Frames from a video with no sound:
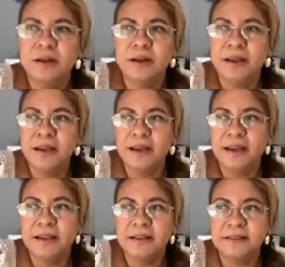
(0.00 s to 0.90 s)

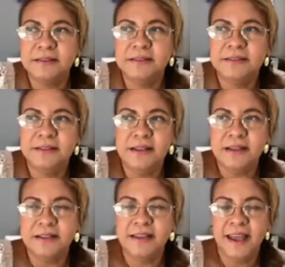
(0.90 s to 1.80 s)
Eh,
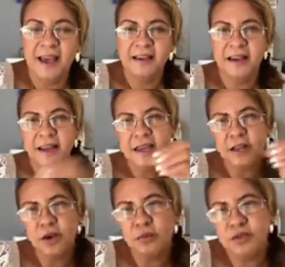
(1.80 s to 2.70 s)
te has
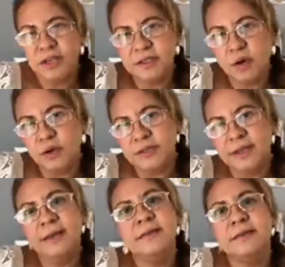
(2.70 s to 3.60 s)
creído muchas
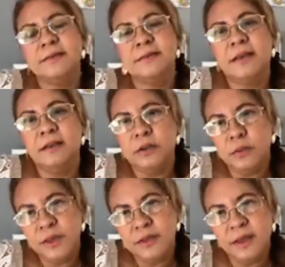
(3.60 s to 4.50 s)
cosas en tu
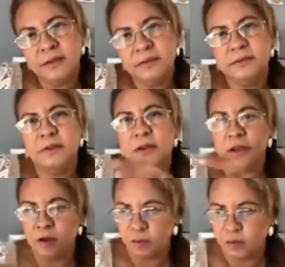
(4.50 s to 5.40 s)
vida,
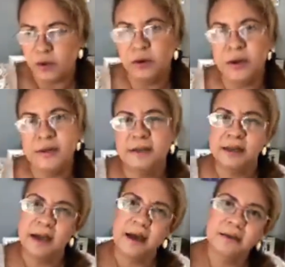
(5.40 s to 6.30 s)
y como dijo ahorita,
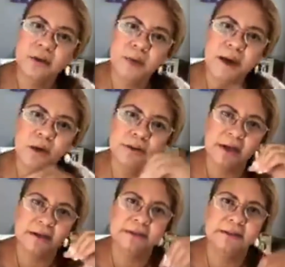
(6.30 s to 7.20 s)
te las has tomado
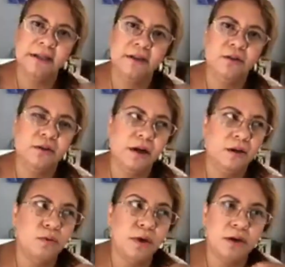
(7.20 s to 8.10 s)
tan en serio,
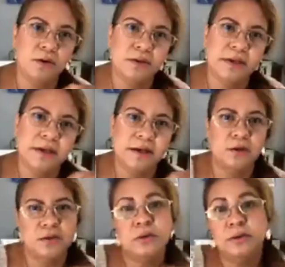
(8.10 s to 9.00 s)
algunas cosas que
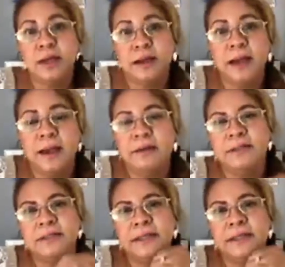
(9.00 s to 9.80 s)
no son tan graves